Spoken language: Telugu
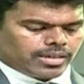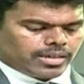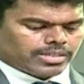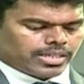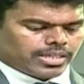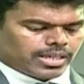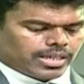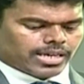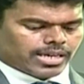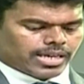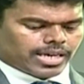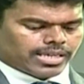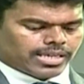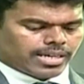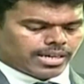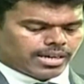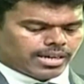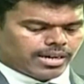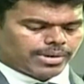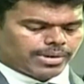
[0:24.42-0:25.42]
జిల్లా
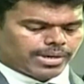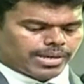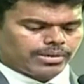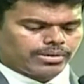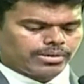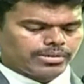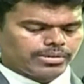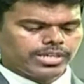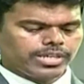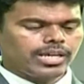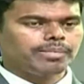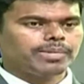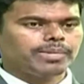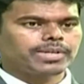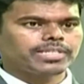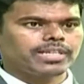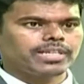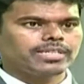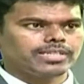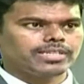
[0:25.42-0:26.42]
రైతాంగం మరియు జిల్లా
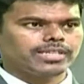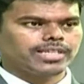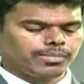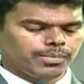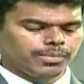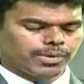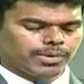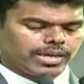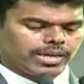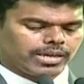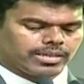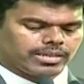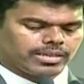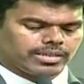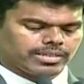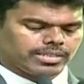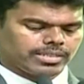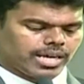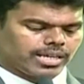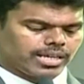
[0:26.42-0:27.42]
ప్రజలందరి తరపున
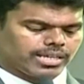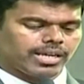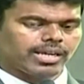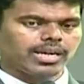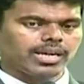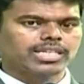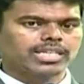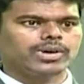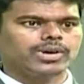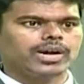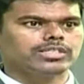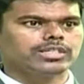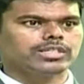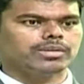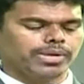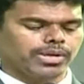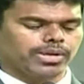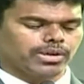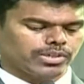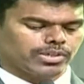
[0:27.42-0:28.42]
సాదరంగా
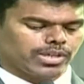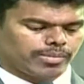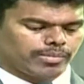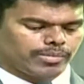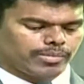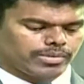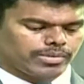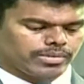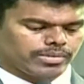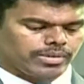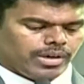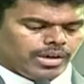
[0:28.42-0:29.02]
స్వాగతం పలుకుతున్నాము